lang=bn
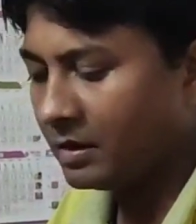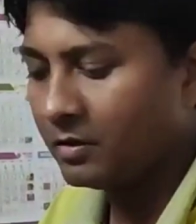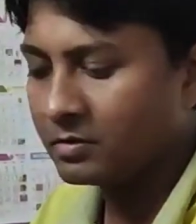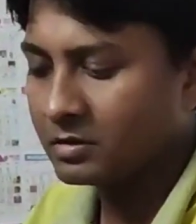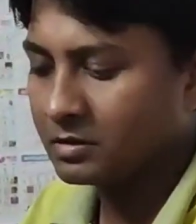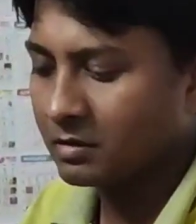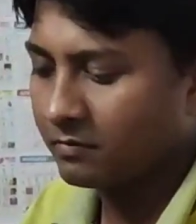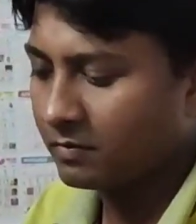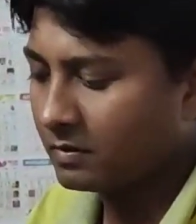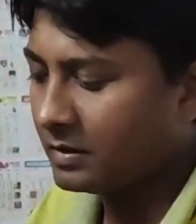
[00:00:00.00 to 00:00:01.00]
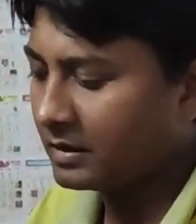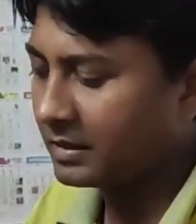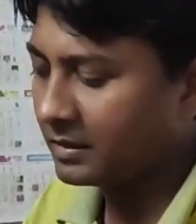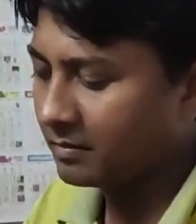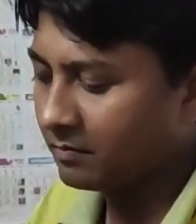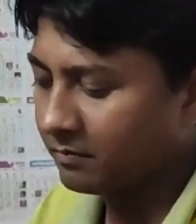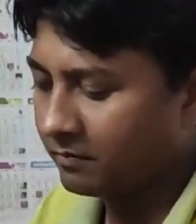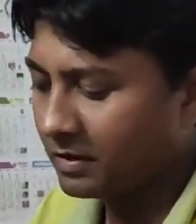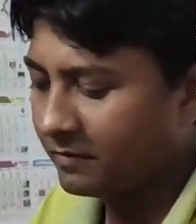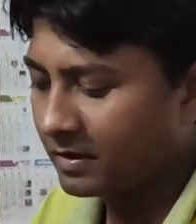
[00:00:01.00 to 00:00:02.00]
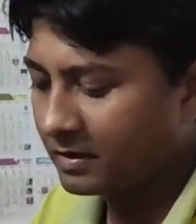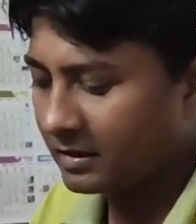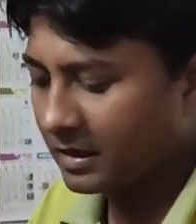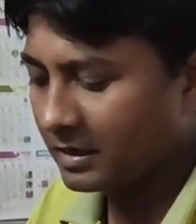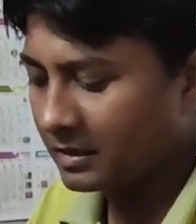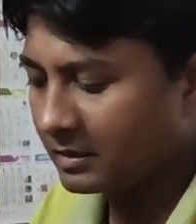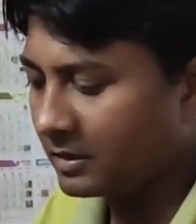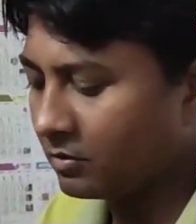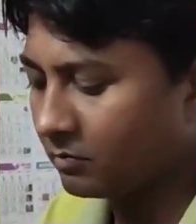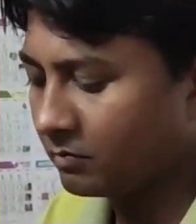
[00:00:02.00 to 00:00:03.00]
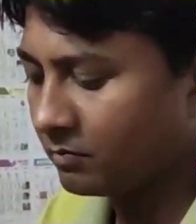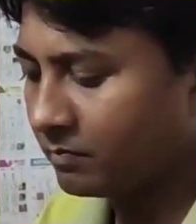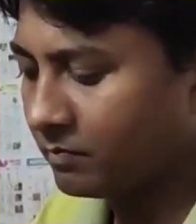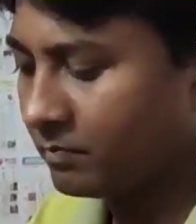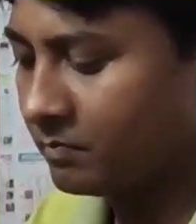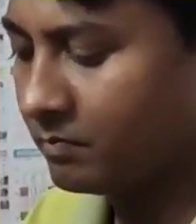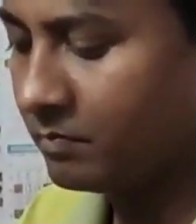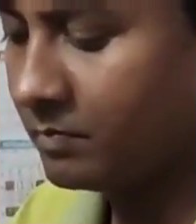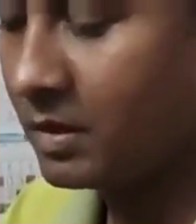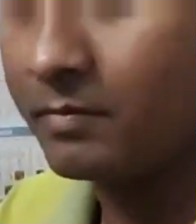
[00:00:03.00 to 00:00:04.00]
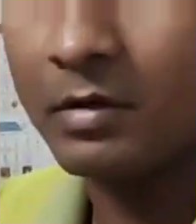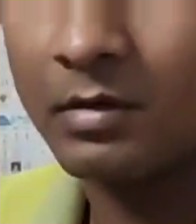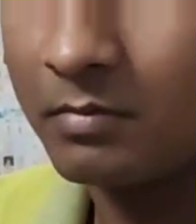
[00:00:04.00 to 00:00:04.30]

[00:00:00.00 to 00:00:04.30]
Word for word: এই হচ্ছে তার দেখতে ফ্লেভার কালারটা দেখতে এরকম আমটার